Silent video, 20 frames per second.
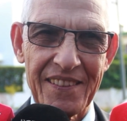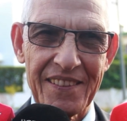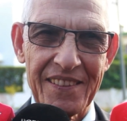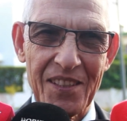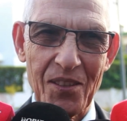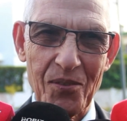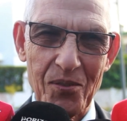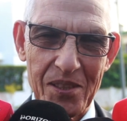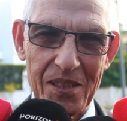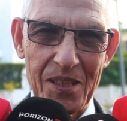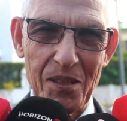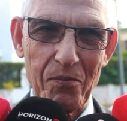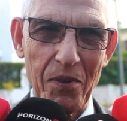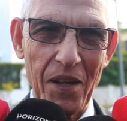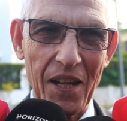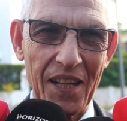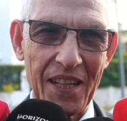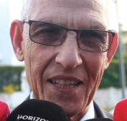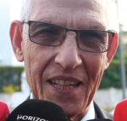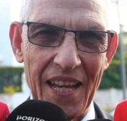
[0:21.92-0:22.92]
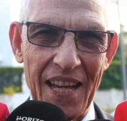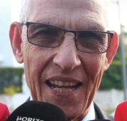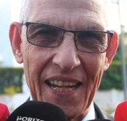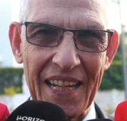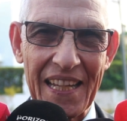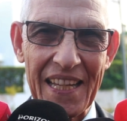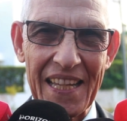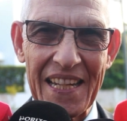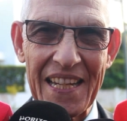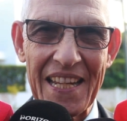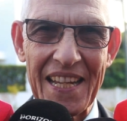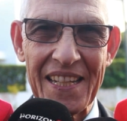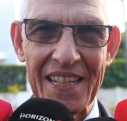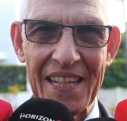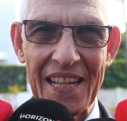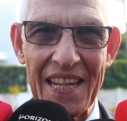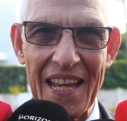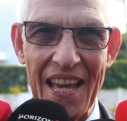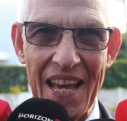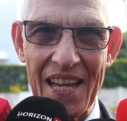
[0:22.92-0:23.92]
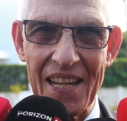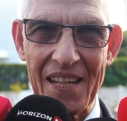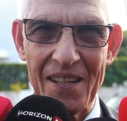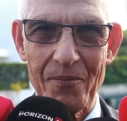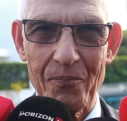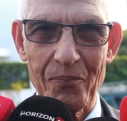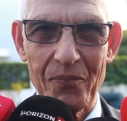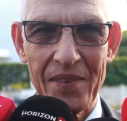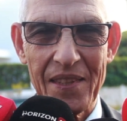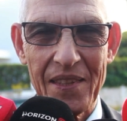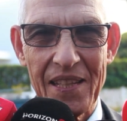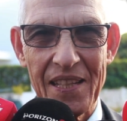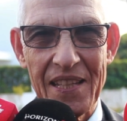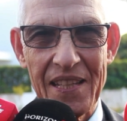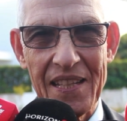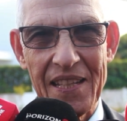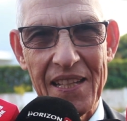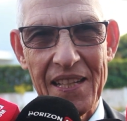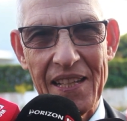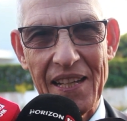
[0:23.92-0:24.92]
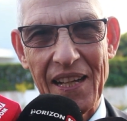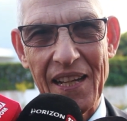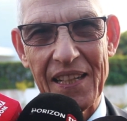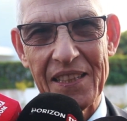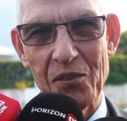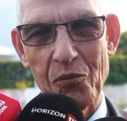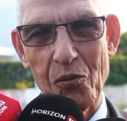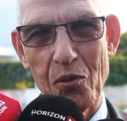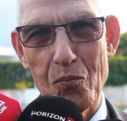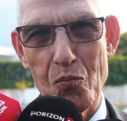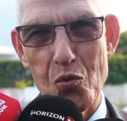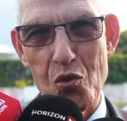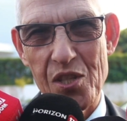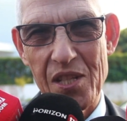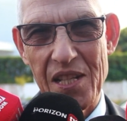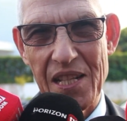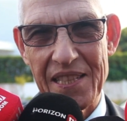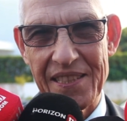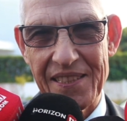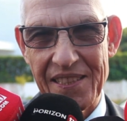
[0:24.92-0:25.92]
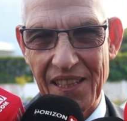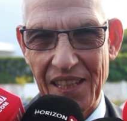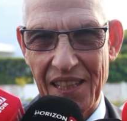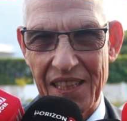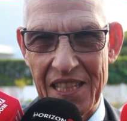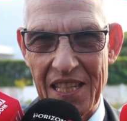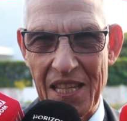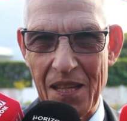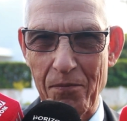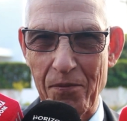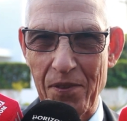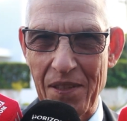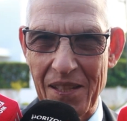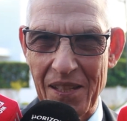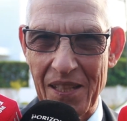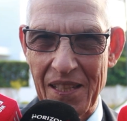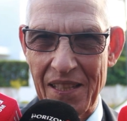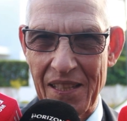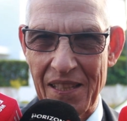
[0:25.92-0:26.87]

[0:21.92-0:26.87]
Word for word: نديروا الاتفاق الاخير لان الان غادي يكون مشكل تقني فين